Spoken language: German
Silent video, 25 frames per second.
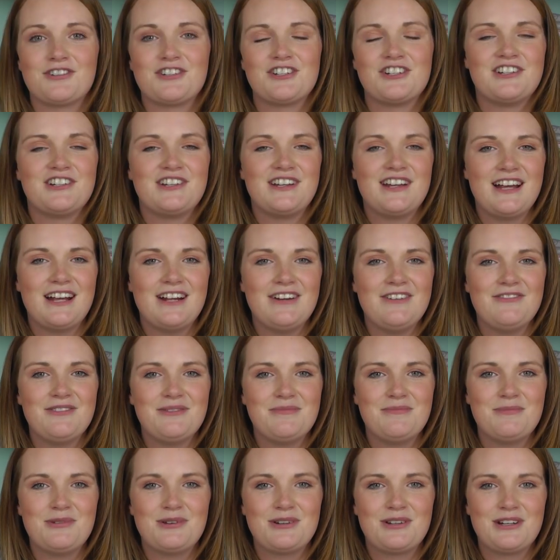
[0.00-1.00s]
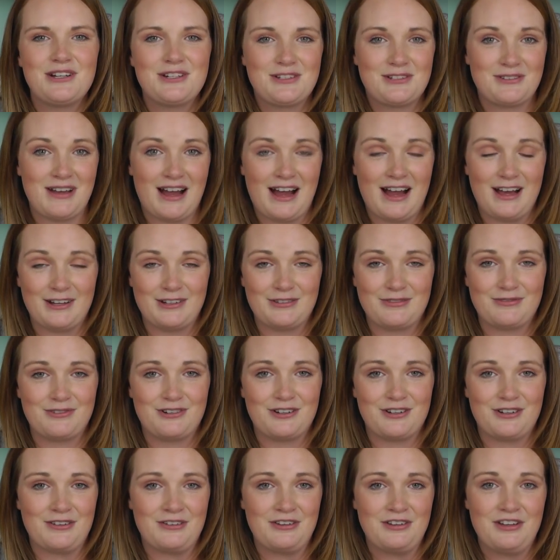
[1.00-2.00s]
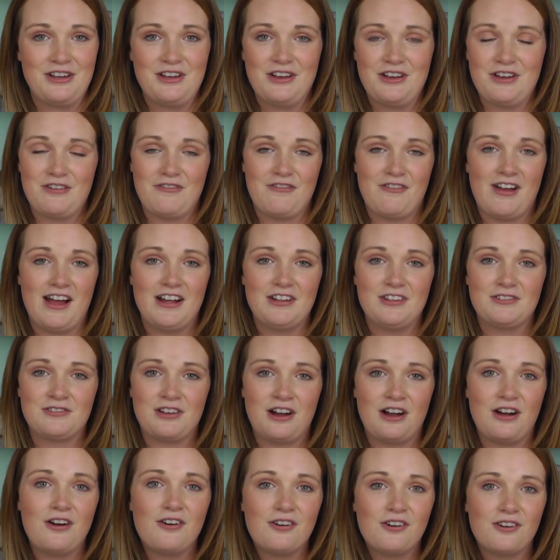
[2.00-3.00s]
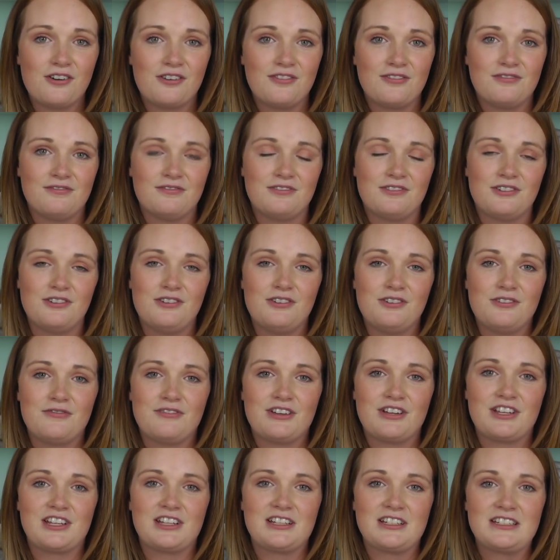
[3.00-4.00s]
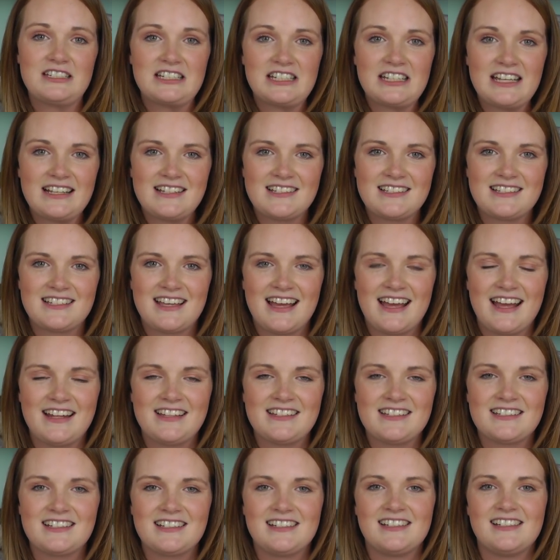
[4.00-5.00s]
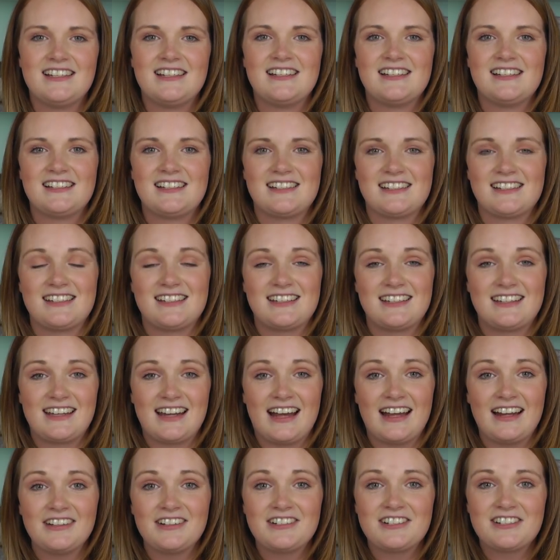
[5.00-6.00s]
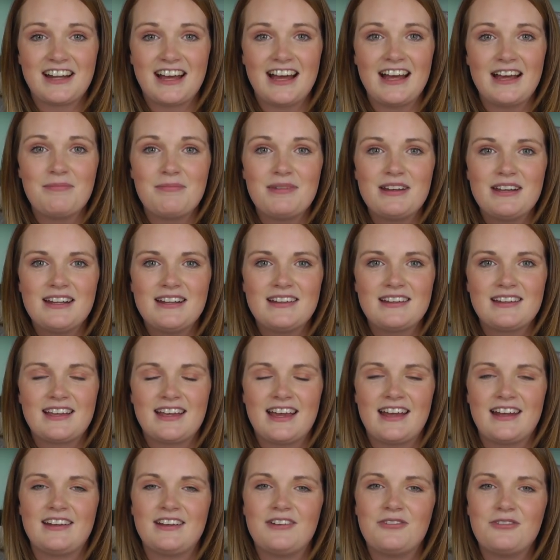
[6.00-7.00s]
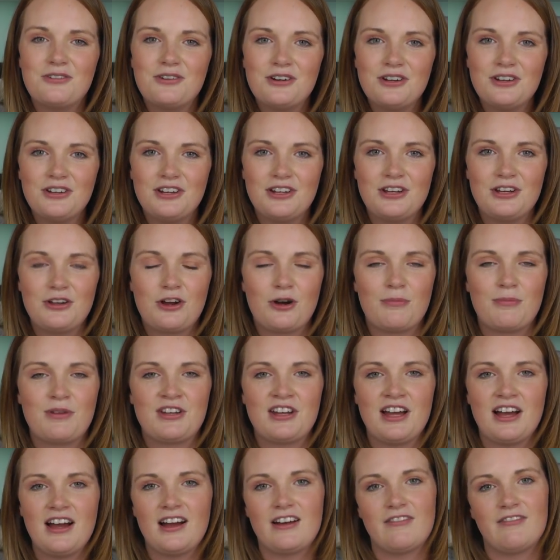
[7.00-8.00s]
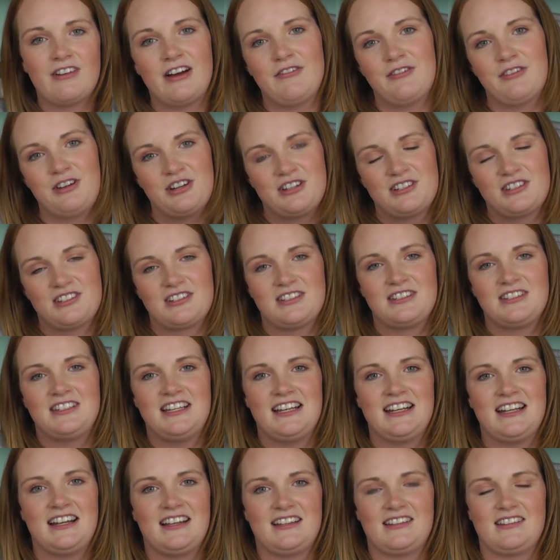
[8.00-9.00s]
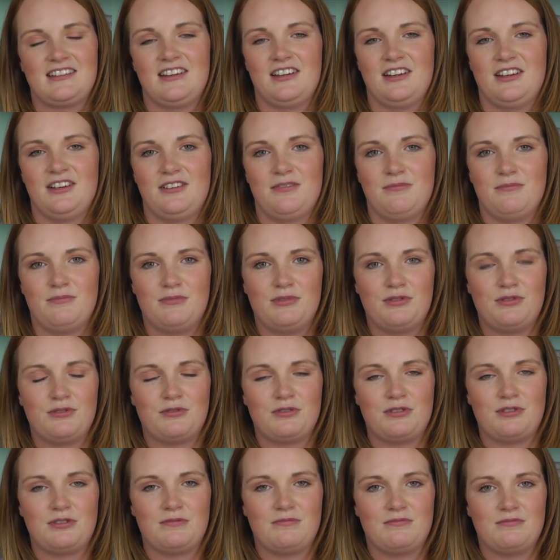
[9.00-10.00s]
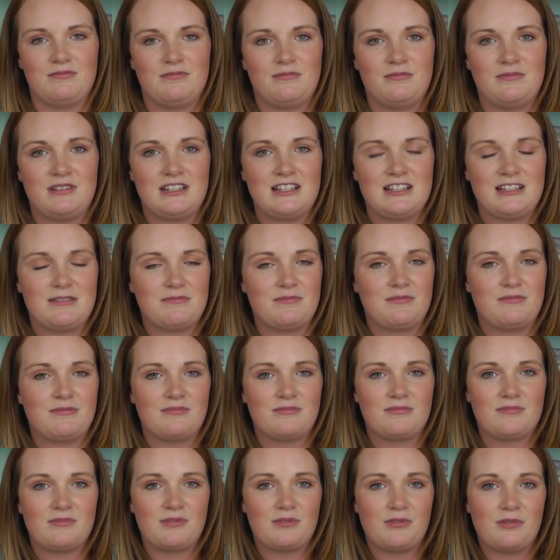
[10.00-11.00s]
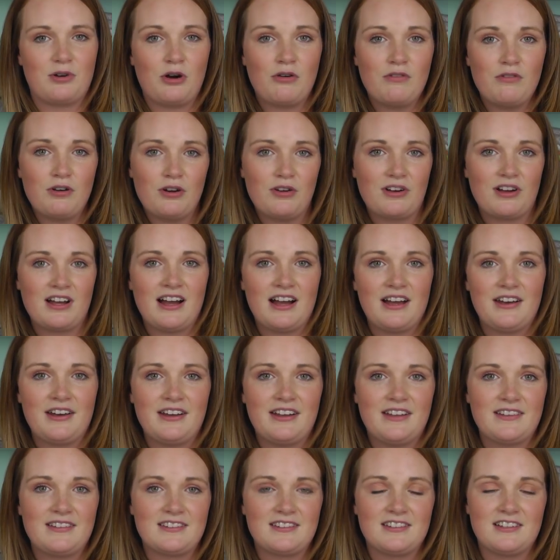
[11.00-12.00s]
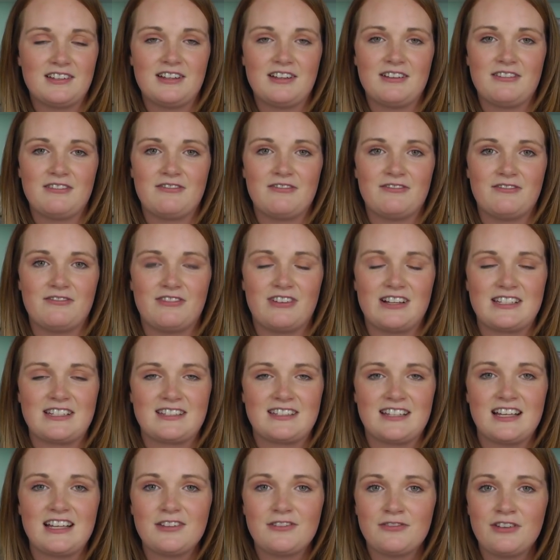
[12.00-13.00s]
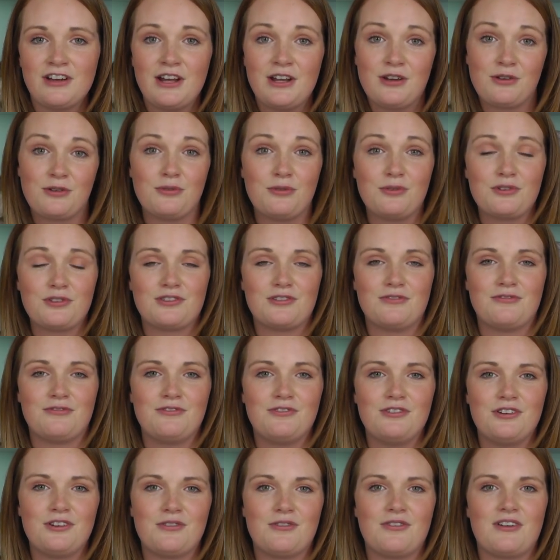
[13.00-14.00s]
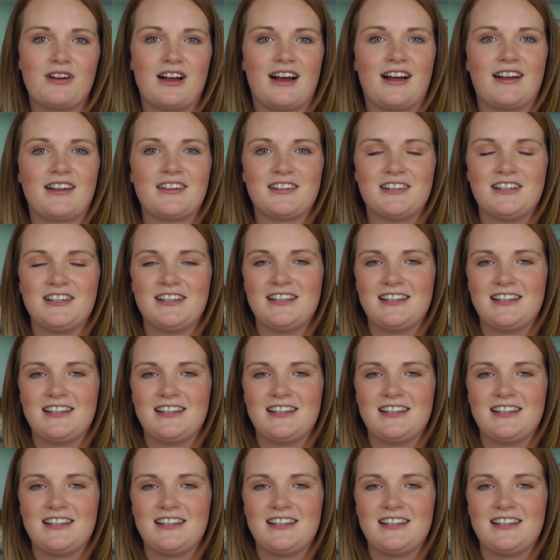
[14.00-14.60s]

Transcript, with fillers: schnell wie möglich zu antworten. Falls du auch irgendwelche Tricks kennst, dann schreib mir diese gerne unten in die Kommentare, weil wie du jetzt gesehen hast, mit, so einem, mit diesem Overlock-Garnnetz, was das für eine große Wirkung hat,